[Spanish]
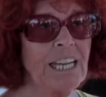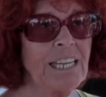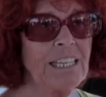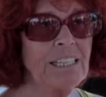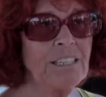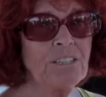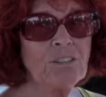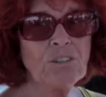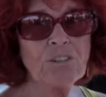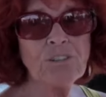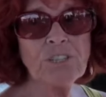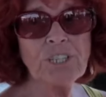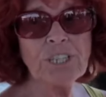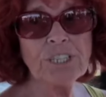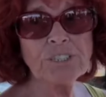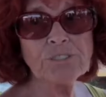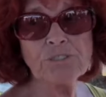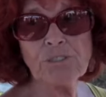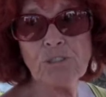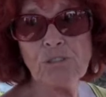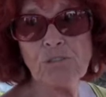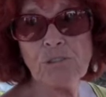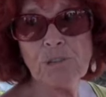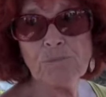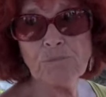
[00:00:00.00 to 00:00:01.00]
de algo y
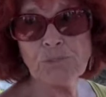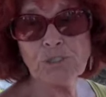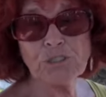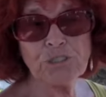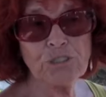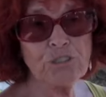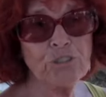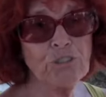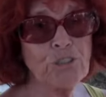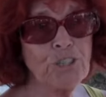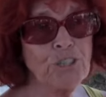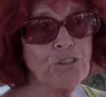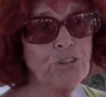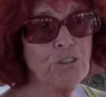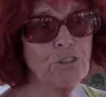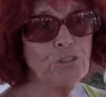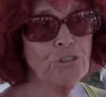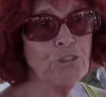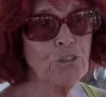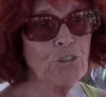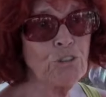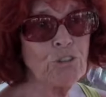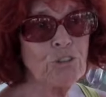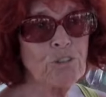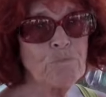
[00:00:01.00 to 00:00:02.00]
esto lo hemos
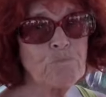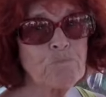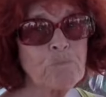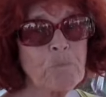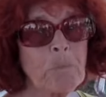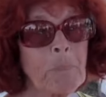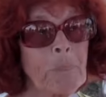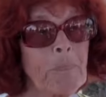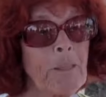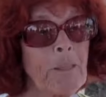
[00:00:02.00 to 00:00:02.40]
oído todo.